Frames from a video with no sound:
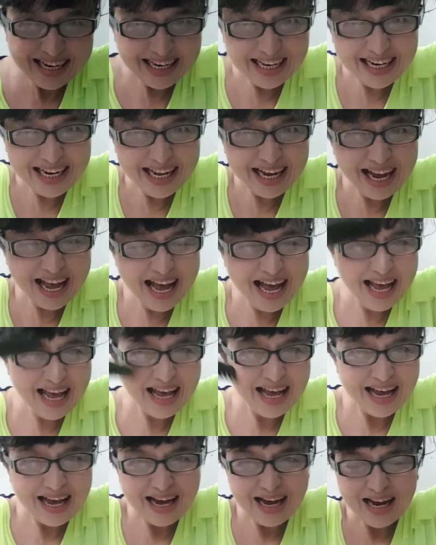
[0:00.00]
นี่นะคะ
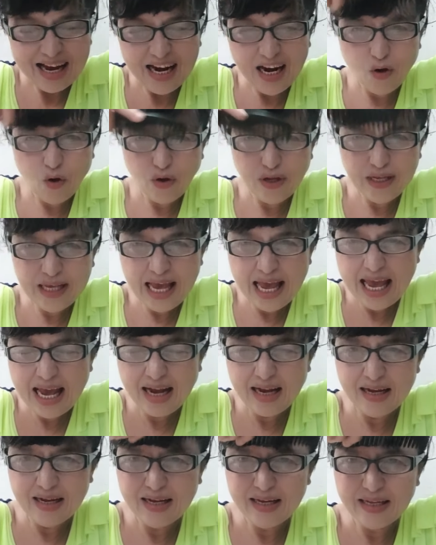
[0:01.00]
เราก็แย
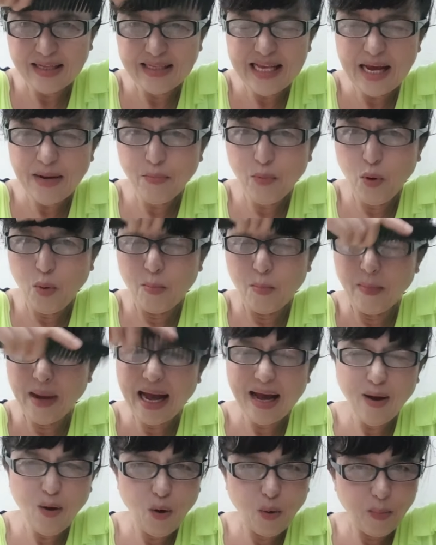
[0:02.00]
กแยกผม
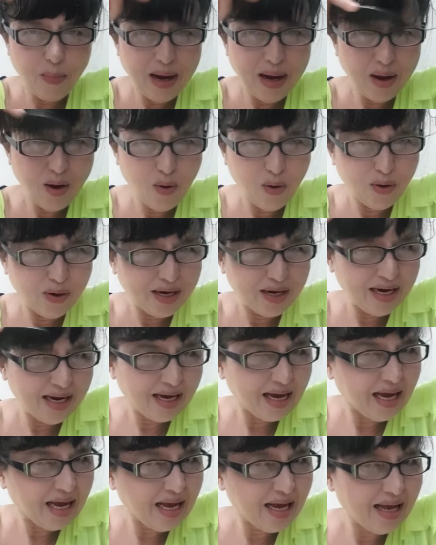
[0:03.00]
มาออกมาก่อน
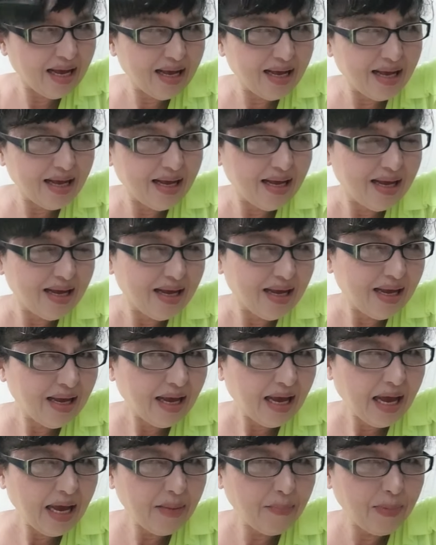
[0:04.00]
นะคะ
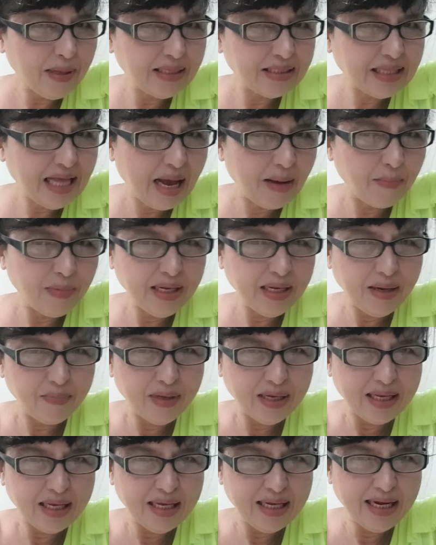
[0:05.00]
ให้เป็นสามเหลี่ยม
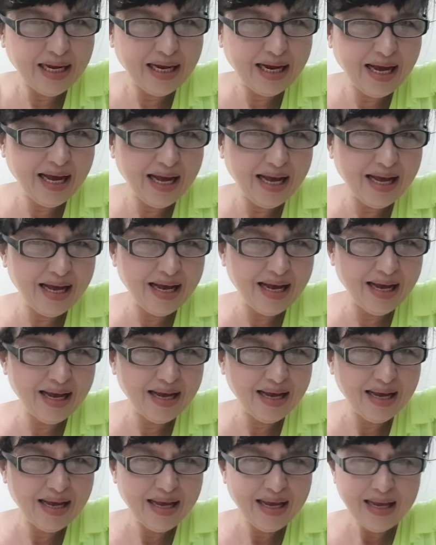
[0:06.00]
อย่างนี้นะคะ
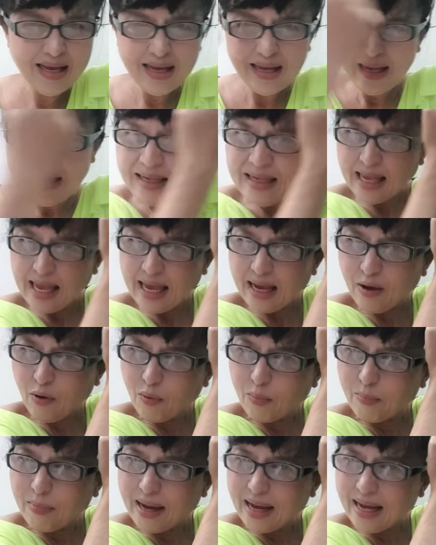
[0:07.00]
แยก
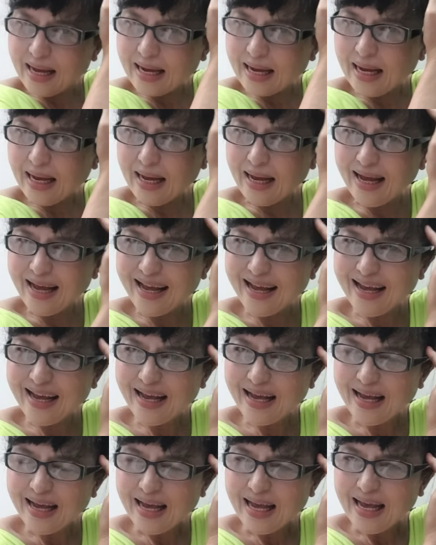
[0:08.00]
ออกมาค่ะ
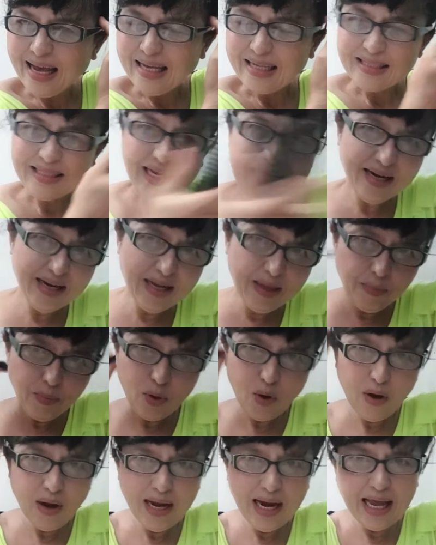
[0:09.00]
เสร็จเรียบ
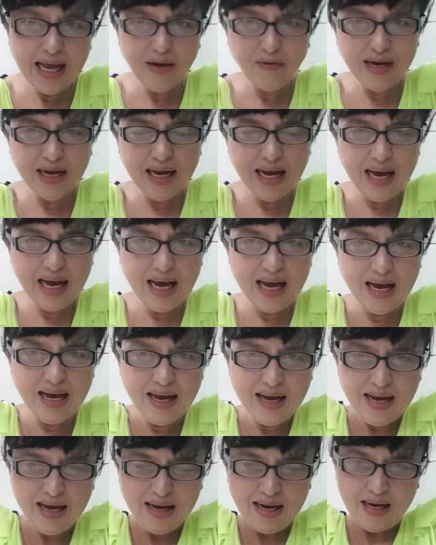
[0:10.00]
ร้อยแล้วนะคะ
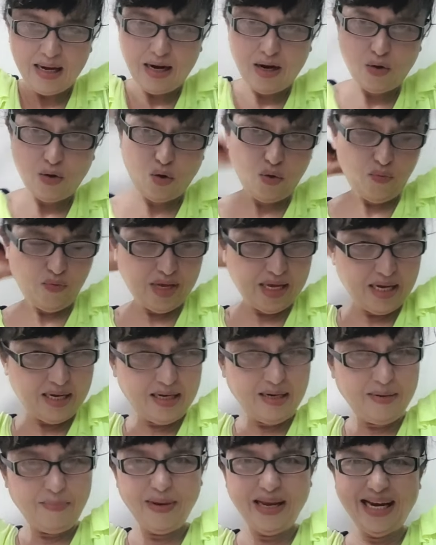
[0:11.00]
เราก็หวี
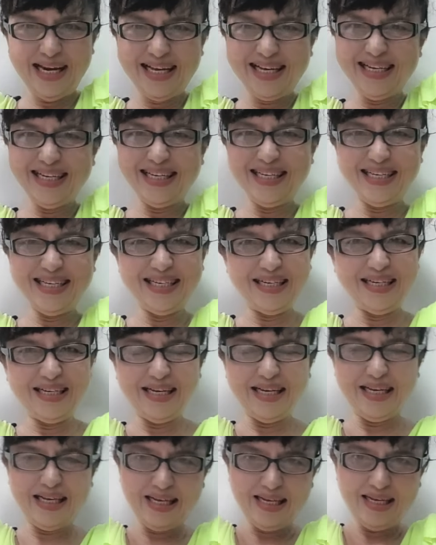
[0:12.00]
ขึ้นไปเล
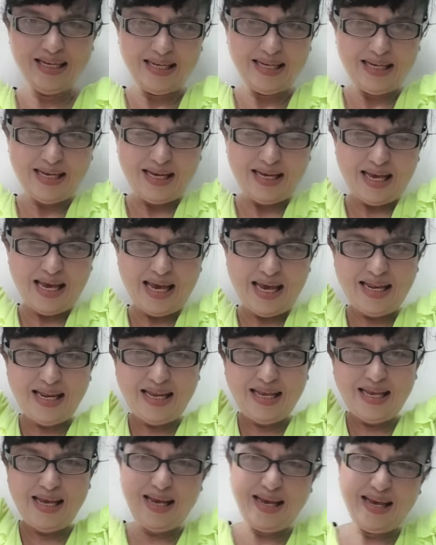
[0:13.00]
ย แค่
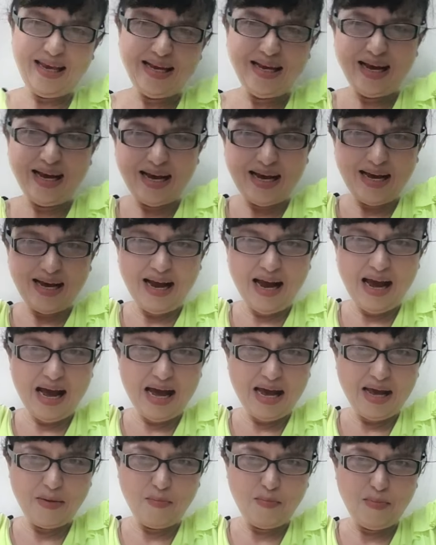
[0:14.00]
นี้เองค่ะ
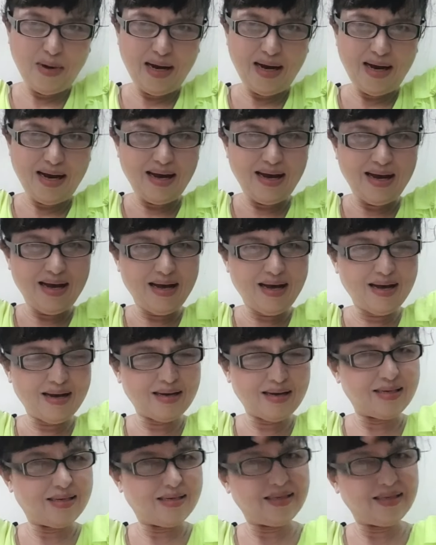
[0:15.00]
ง่ายมาก